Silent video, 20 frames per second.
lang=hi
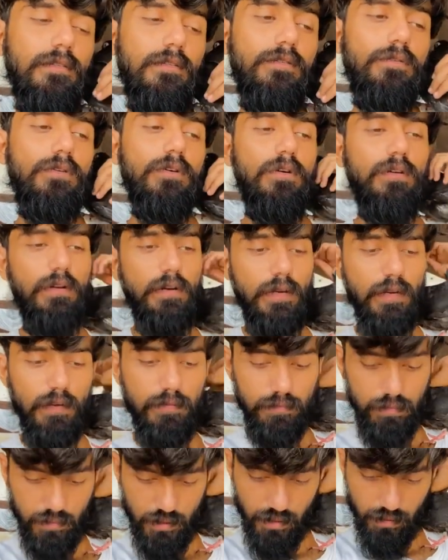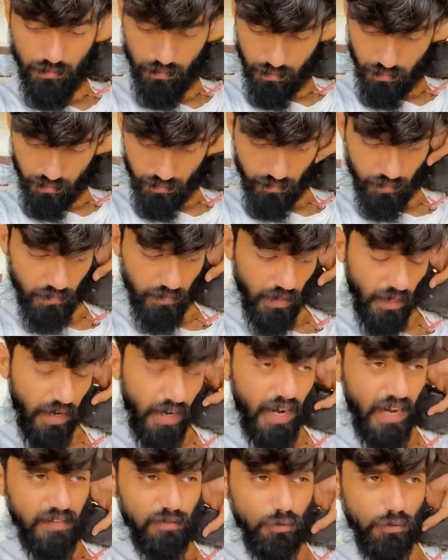यूटो तो, अरे
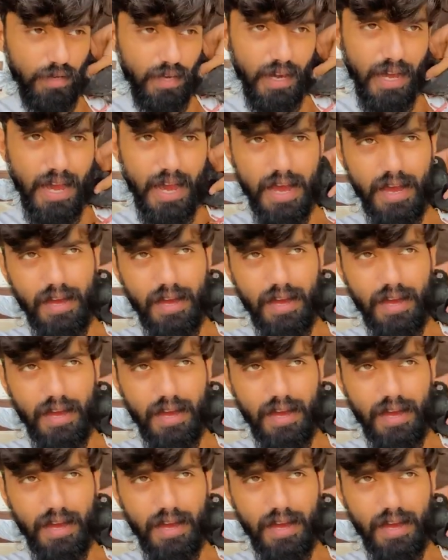नाराज हो क्या